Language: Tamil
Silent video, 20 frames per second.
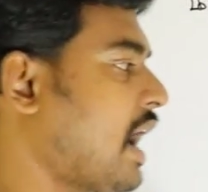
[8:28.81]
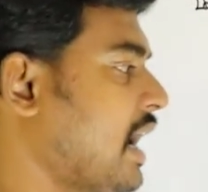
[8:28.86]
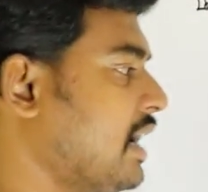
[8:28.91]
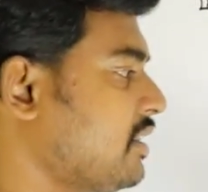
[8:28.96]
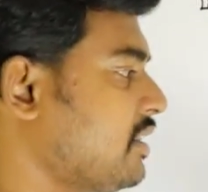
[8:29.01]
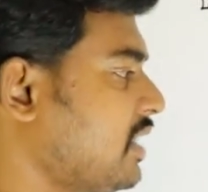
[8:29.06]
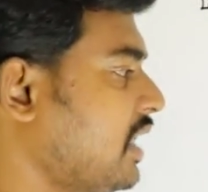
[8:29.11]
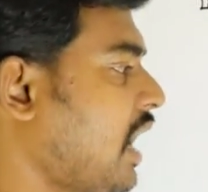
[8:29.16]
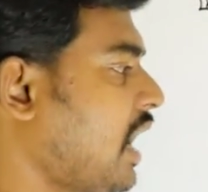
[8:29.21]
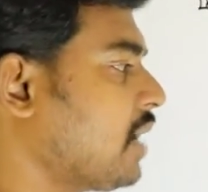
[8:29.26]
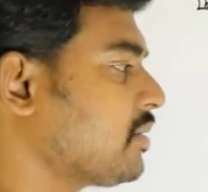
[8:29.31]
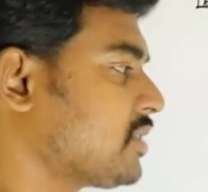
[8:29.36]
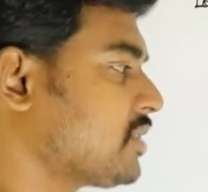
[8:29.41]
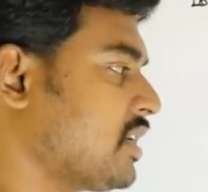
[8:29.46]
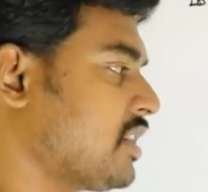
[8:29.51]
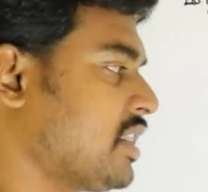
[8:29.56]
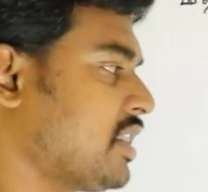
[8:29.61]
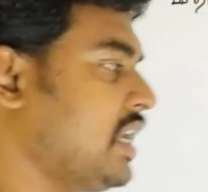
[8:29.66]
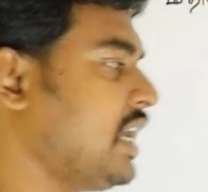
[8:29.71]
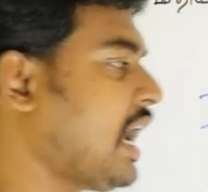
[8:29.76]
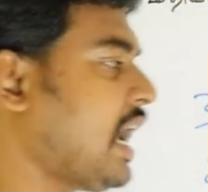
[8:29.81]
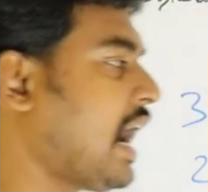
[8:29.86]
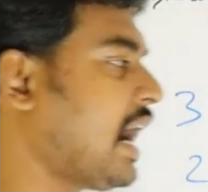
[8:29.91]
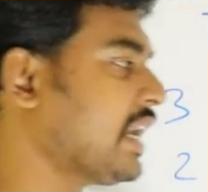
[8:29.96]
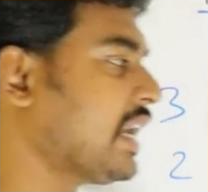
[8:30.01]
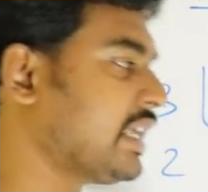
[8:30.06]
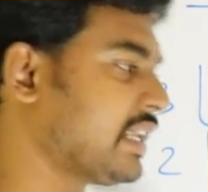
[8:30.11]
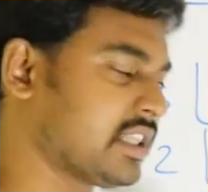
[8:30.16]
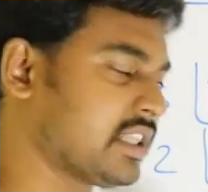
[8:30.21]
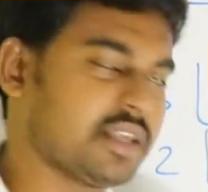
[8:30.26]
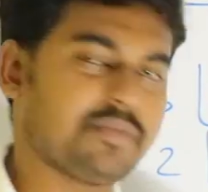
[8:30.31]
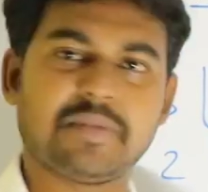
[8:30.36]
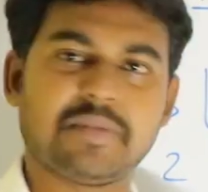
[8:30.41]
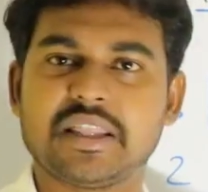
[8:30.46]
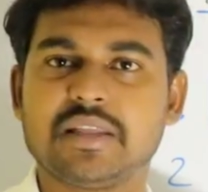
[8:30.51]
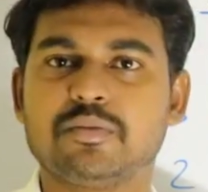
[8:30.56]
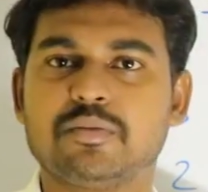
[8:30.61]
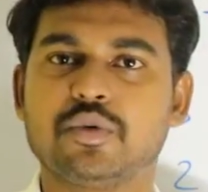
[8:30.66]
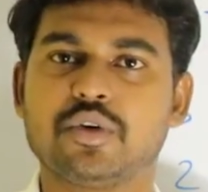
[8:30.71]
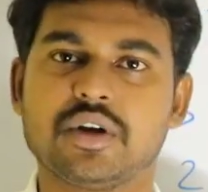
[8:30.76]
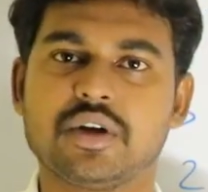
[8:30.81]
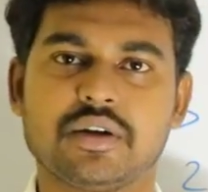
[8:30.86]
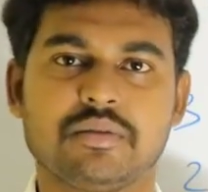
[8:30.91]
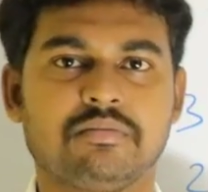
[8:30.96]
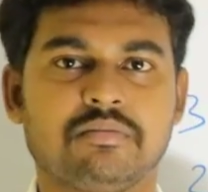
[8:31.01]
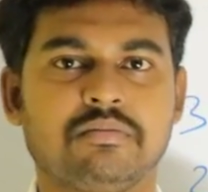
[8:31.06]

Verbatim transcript: ஆன்சர் ஆப்ஷன் சி ஆயிரத்தி பதிமூணு